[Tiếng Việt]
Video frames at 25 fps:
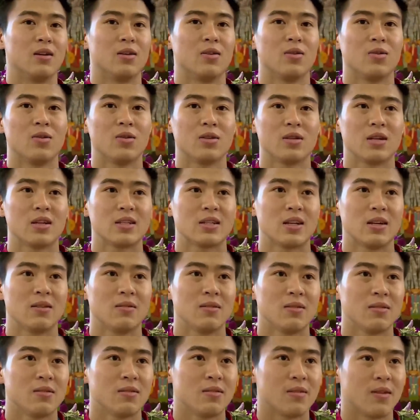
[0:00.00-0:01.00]
luôn luôn ra
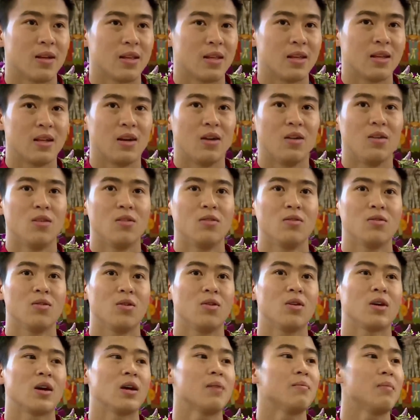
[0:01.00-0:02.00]
sân và thi đấu
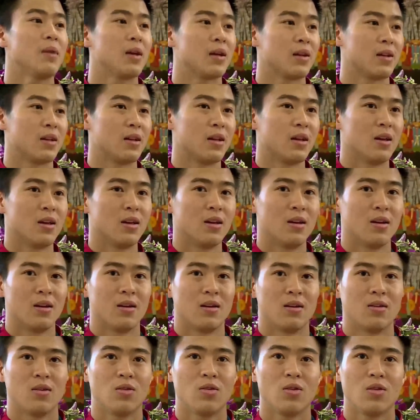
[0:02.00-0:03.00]
nỗ lực hết mình,
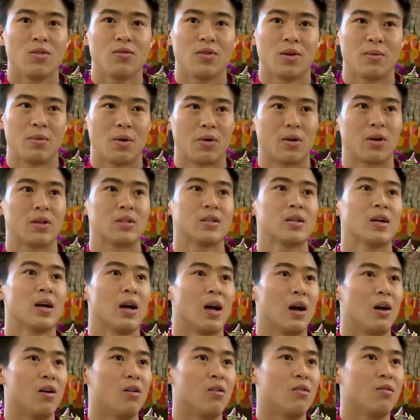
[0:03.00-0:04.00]
luôn luôn vì màu cờ sắc
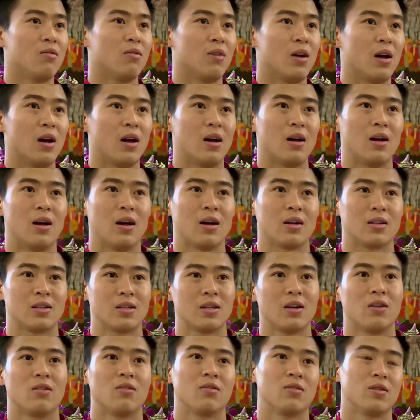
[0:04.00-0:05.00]
áo và hàng
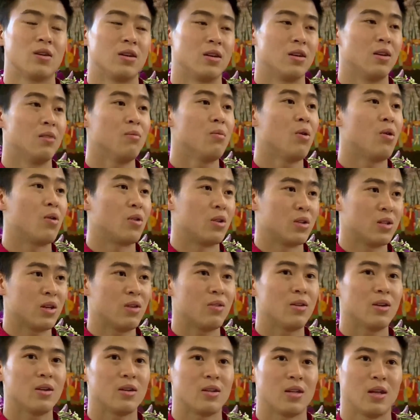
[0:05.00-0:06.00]
triệu người hâm mộ đứng
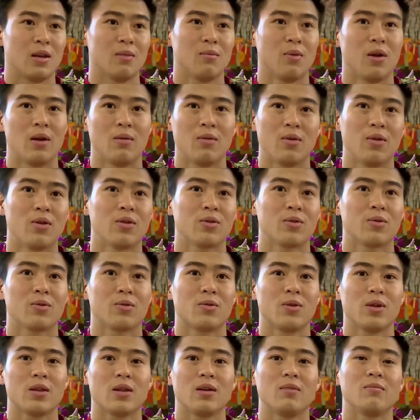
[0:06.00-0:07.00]
sau lưng. Nên bọn em luôn
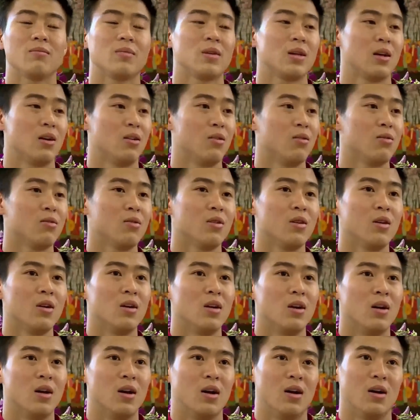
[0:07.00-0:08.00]
quyết tâm thi đấu
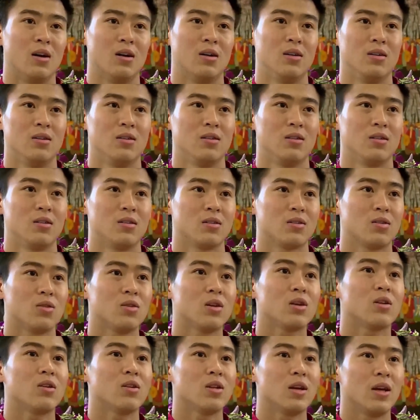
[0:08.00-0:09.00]
tốt
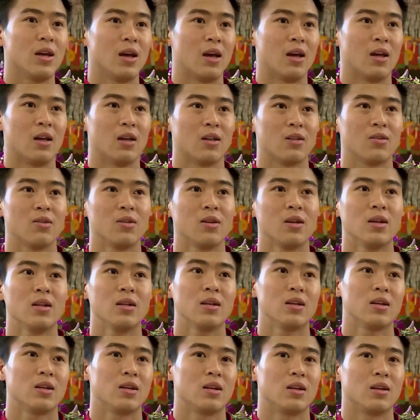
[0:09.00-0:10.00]
nhất có thể. Tuy
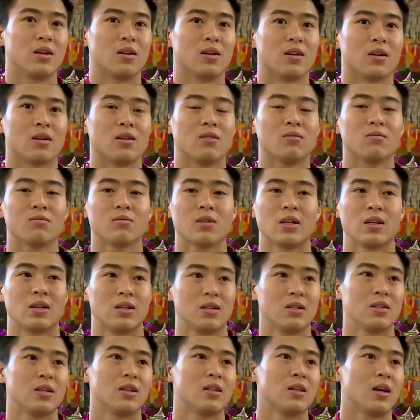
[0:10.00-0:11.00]
nhiên thì không giành được
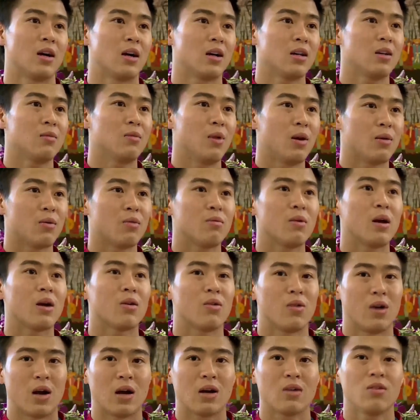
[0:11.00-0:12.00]
những chiến thắng, nhưng bọn em cũng đã
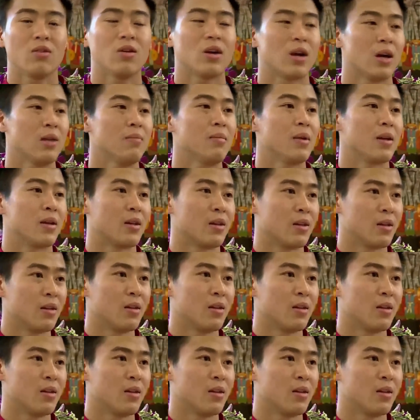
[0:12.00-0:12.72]
cố gắng nỗ lực hết mình.